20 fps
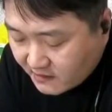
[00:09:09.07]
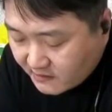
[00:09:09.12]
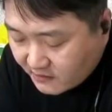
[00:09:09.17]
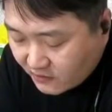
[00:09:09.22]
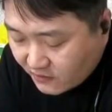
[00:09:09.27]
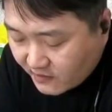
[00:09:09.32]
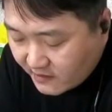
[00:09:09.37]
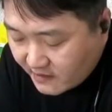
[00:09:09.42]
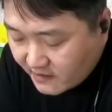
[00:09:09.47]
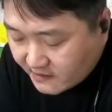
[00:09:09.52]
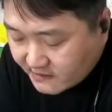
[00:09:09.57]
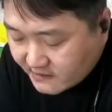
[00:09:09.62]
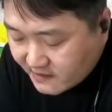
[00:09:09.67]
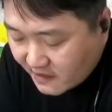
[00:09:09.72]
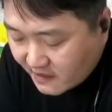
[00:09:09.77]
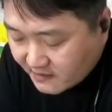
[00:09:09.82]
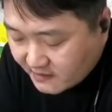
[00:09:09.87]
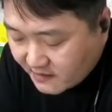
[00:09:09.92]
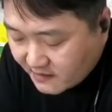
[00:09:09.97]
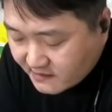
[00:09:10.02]
너의
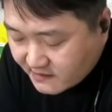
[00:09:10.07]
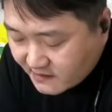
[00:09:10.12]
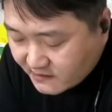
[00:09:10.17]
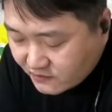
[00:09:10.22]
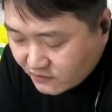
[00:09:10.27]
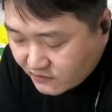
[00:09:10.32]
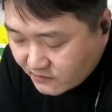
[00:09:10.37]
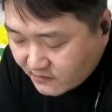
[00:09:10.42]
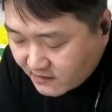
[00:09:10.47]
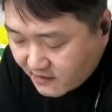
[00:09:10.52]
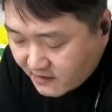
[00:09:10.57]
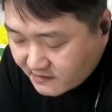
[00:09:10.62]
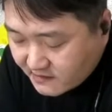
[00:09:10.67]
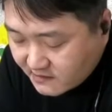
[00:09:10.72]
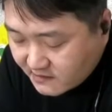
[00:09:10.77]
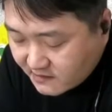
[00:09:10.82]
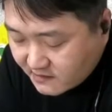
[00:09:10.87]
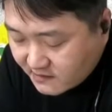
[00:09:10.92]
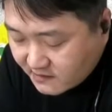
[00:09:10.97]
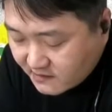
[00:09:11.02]
사 대
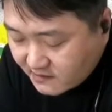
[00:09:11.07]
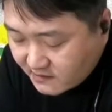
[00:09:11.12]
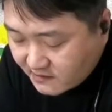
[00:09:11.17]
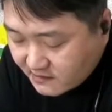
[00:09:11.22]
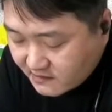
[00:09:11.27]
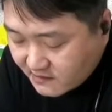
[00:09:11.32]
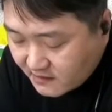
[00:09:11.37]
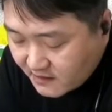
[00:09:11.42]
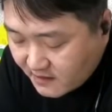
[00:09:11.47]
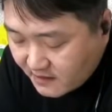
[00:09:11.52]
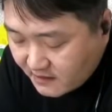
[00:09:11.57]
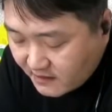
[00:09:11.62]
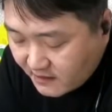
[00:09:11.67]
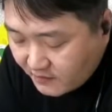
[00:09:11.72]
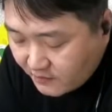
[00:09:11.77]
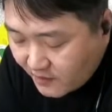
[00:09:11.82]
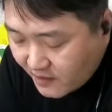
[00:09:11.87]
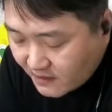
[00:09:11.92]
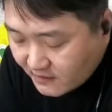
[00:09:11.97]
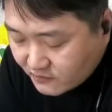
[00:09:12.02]
자손까지 이스라엘의
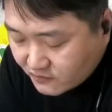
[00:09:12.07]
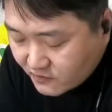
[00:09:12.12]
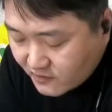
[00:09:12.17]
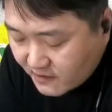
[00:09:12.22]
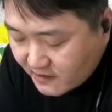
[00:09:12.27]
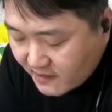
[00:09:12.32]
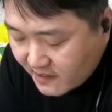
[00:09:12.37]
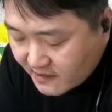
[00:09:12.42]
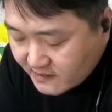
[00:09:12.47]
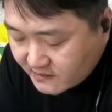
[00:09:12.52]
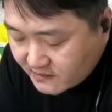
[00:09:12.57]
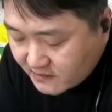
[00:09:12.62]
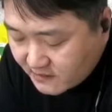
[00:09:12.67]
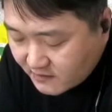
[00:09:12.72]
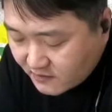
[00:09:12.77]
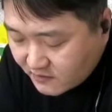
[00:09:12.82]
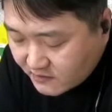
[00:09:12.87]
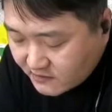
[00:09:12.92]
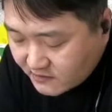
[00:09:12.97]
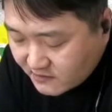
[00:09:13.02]
왕좌에 앉을
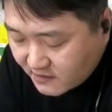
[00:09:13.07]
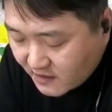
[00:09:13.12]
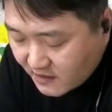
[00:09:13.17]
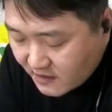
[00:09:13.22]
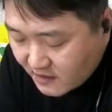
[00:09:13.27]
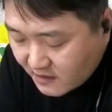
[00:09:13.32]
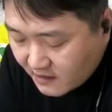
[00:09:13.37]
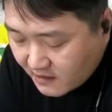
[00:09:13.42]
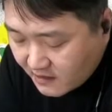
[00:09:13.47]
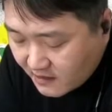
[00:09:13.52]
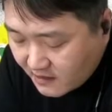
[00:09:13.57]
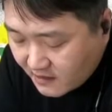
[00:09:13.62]
것이다